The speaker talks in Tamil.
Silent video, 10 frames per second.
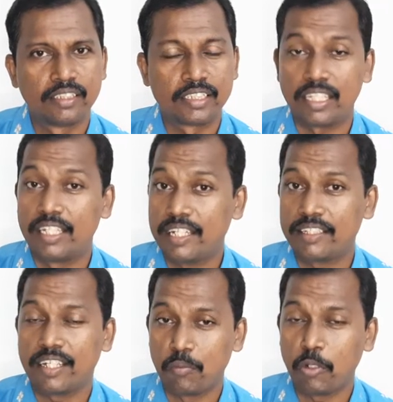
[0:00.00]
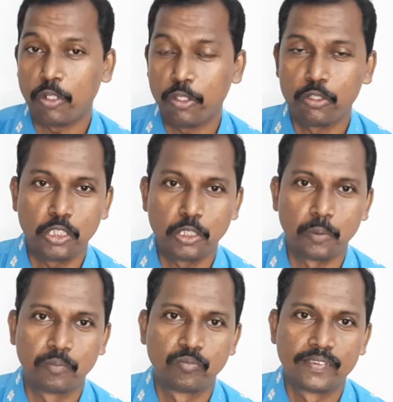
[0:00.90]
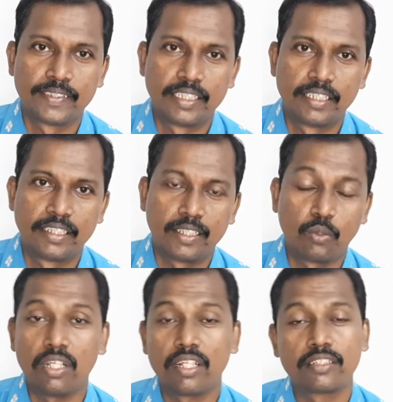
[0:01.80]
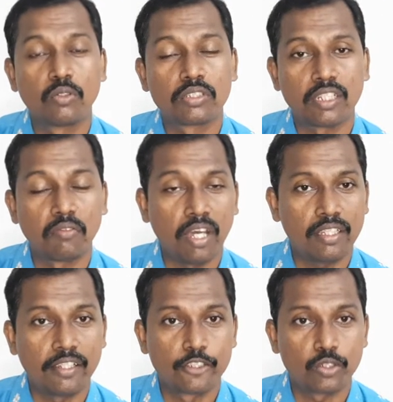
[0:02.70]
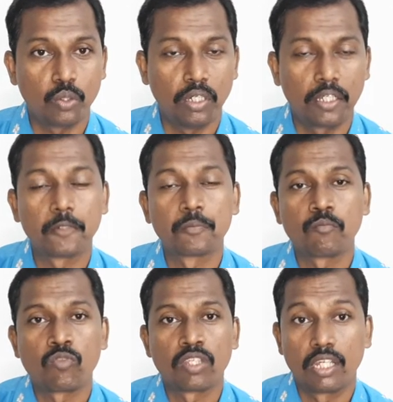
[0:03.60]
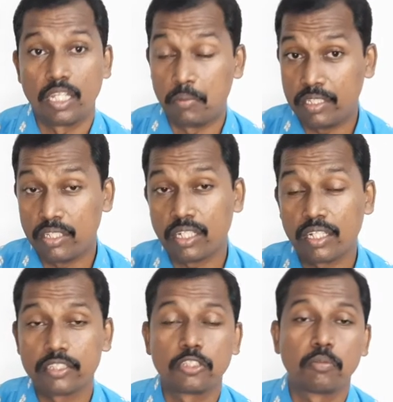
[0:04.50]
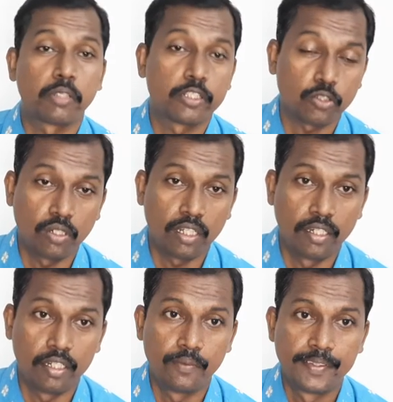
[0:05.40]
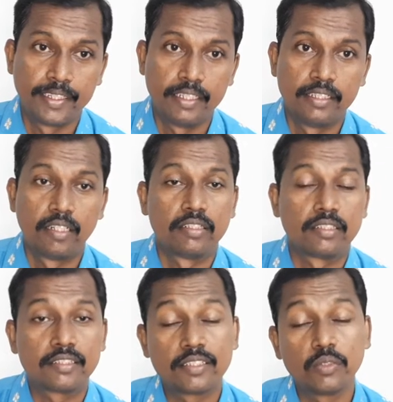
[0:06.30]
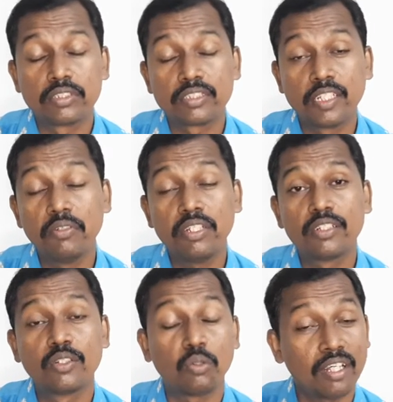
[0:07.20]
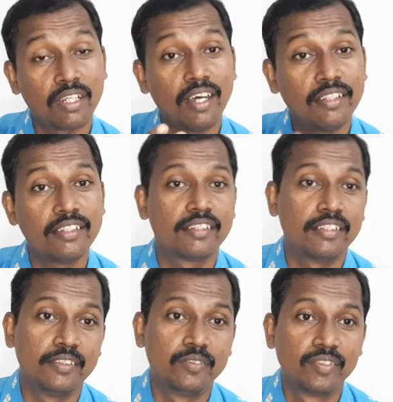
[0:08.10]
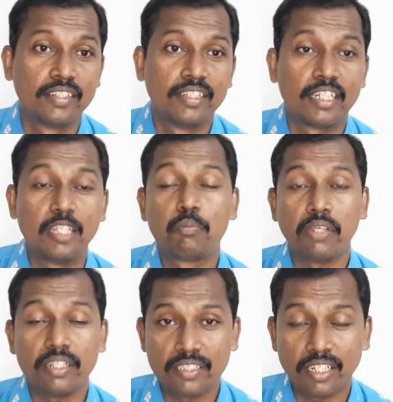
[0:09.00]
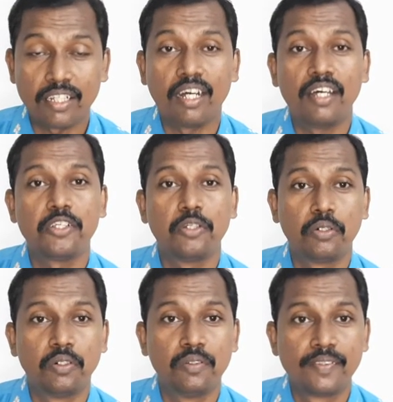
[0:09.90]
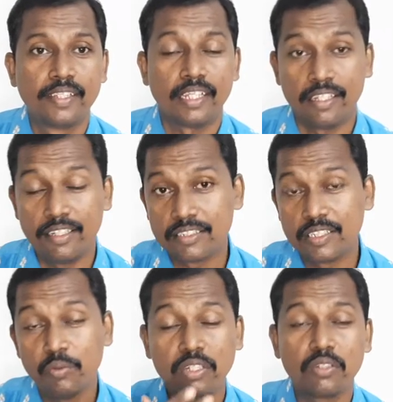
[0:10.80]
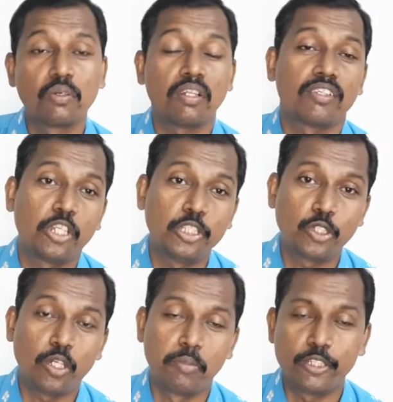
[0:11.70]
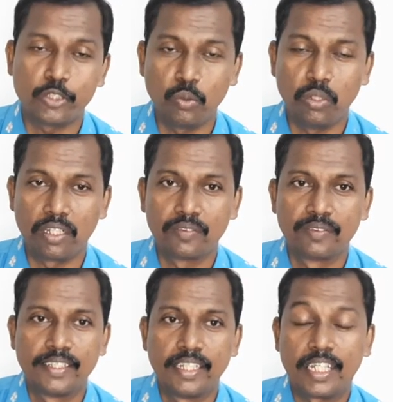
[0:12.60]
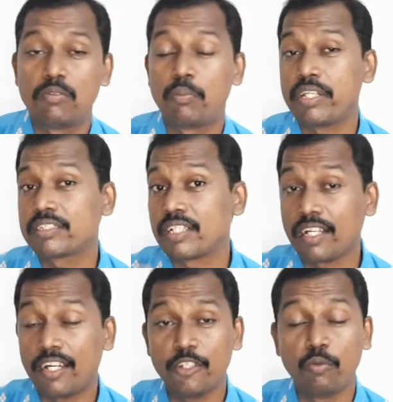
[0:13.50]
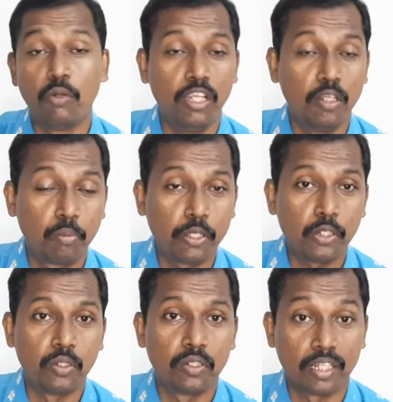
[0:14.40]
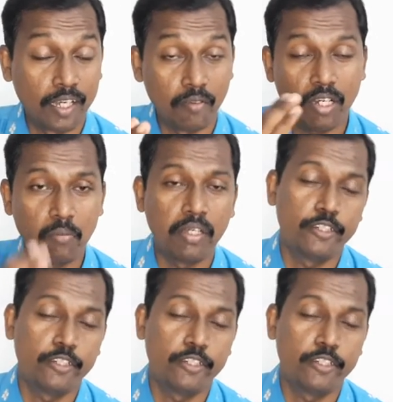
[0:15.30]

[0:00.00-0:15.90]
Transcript: சில நேரத்தில் நம்ம கூட யோசிக்கிறோம் இந்த உலகத்தில் ஒரு சில வார்த்தைகள் சொல்லுவாங்க நம்ம ஏதாவது ரகசியம் பேசுகிறோன்னா செவருக்கு கூட காது இருக்குது நீ பேசுகிற காரியம் இந்த செவருக்கு கூட தெரிஞ்சிடும் அப்படின்னு சொல்லுவாங்க நம்ம பேசுகிற காரியம் வெளியில் போயிடும் கவனமாக